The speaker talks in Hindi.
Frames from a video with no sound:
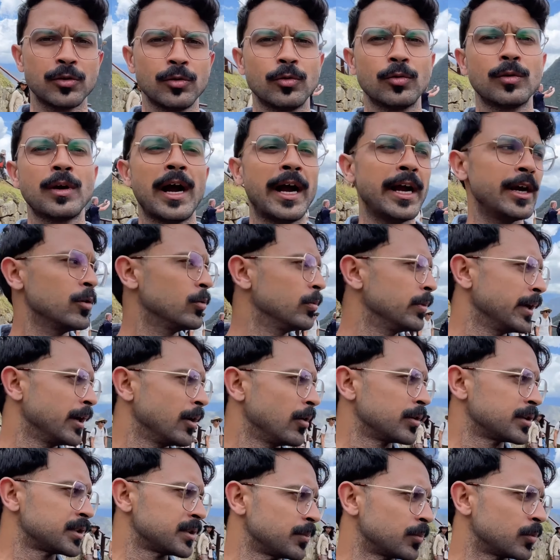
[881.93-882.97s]
लोग आए हुए हैं
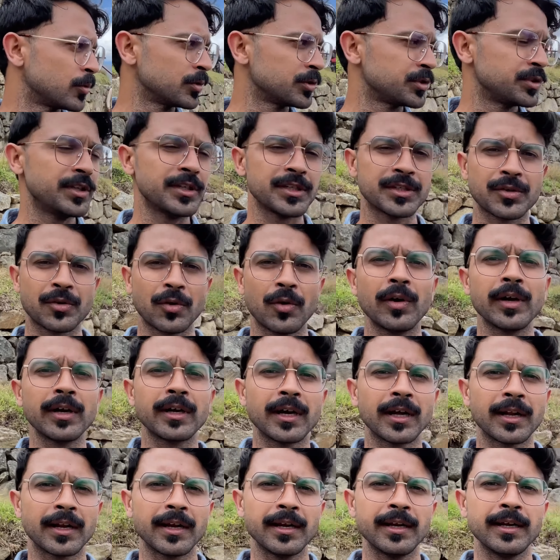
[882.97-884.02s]
और सब कुछ डिस्ट्रॉय
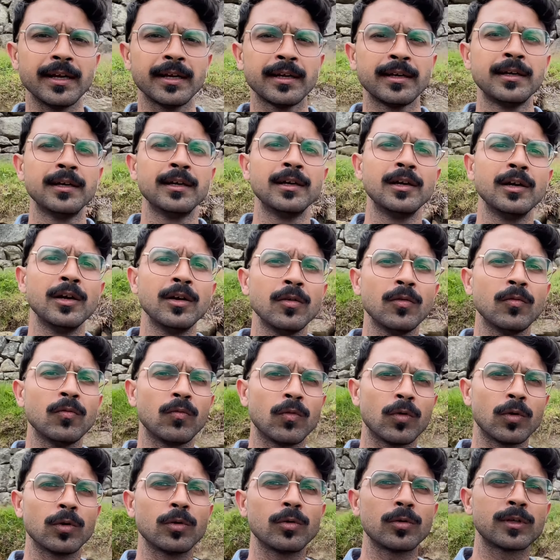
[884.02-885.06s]
कर रहे हैं
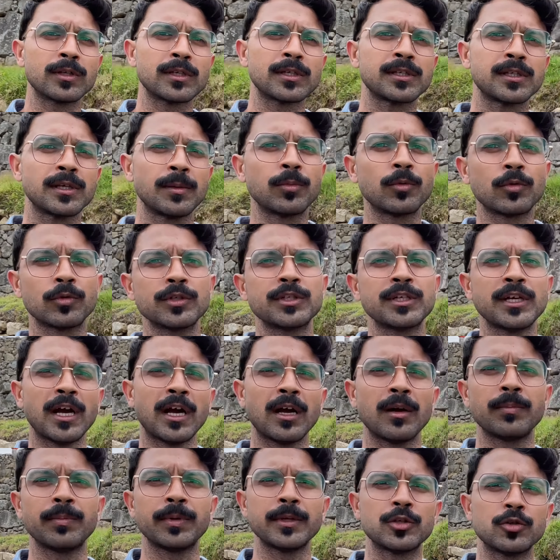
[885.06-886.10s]
वो लोग सब कुछ
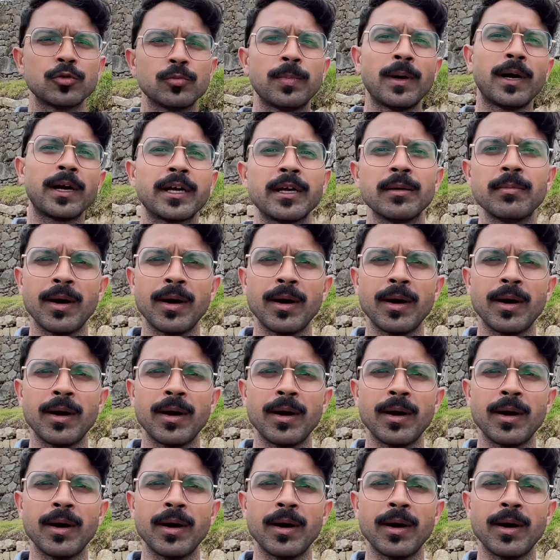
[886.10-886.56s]
यहाँ पे छुपा के